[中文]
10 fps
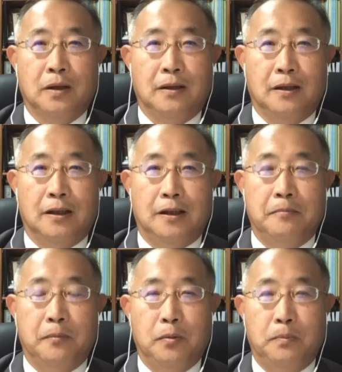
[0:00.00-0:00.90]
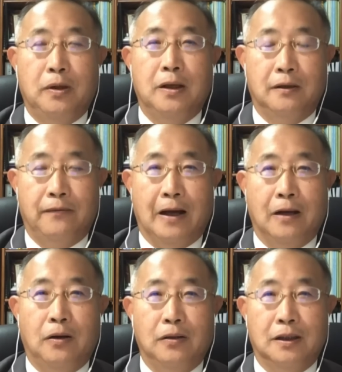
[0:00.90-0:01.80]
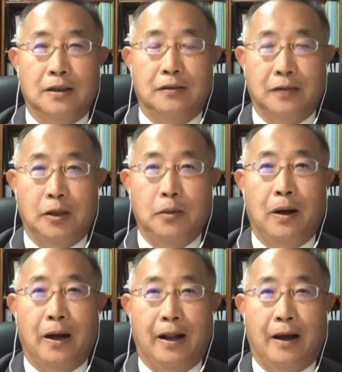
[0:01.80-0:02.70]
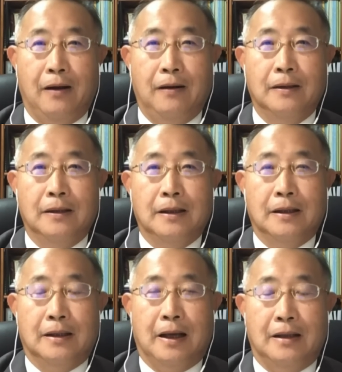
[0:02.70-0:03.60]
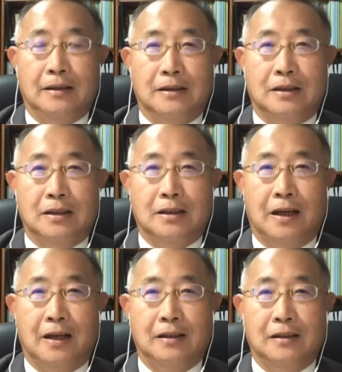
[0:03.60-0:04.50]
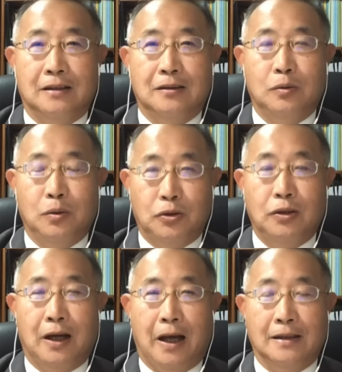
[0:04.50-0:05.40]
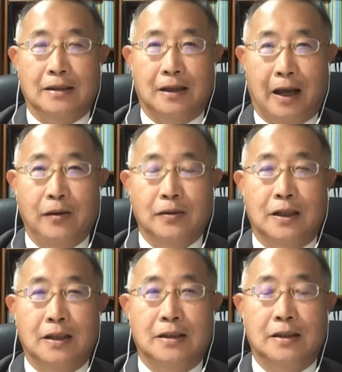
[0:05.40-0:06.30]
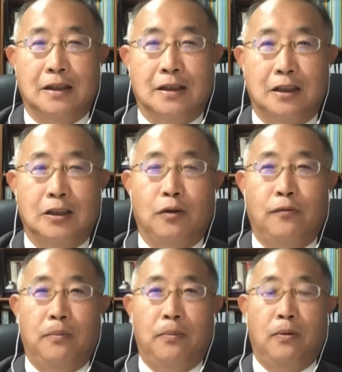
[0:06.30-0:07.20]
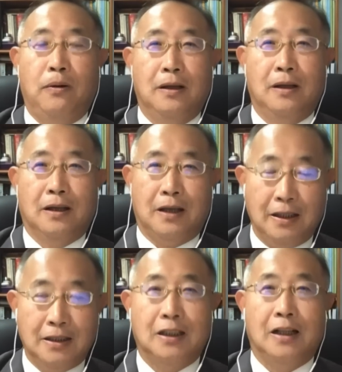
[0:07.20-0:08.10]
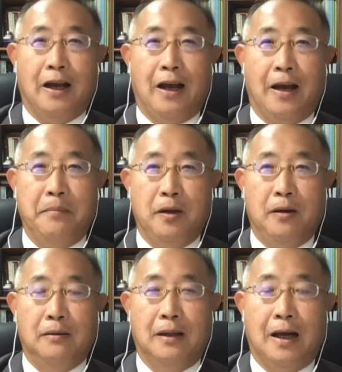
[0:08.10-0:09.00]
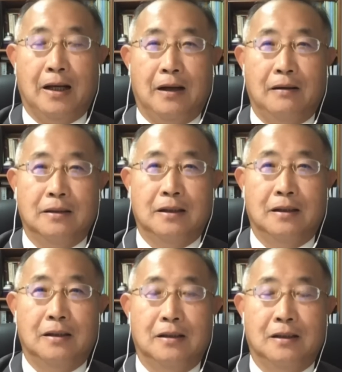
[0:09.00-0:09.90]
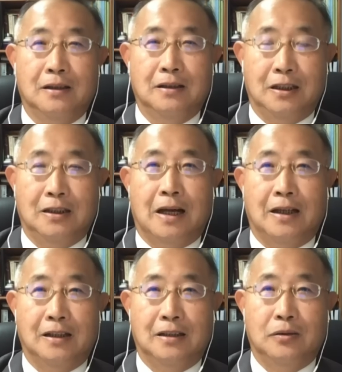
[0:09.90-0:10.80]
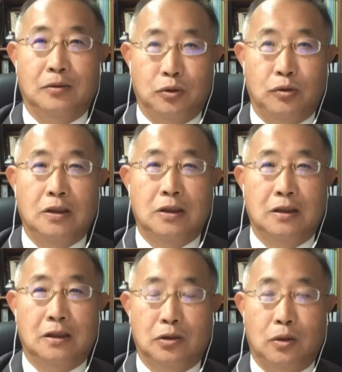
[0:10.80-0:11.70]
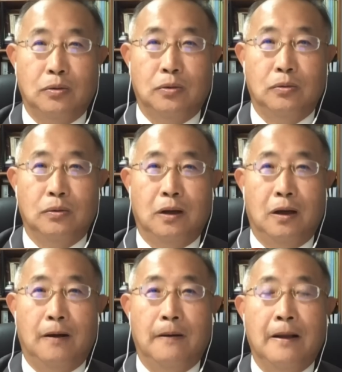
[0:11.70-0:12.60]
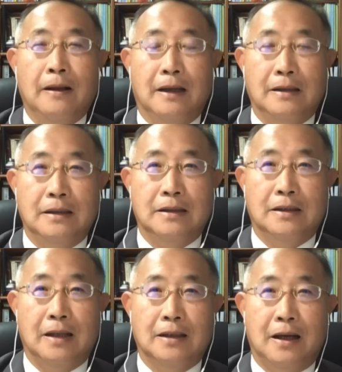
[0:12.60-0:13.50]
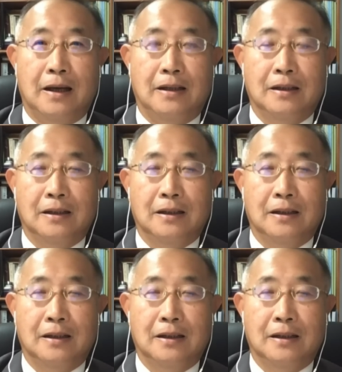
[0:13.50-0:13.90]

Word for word: 可能不可防控的这种意外了哈。但事实上，过去的案子还有这次的气球风波，看起来还没有拉高这个紧张的这种军事的冲突。哦，那事实上在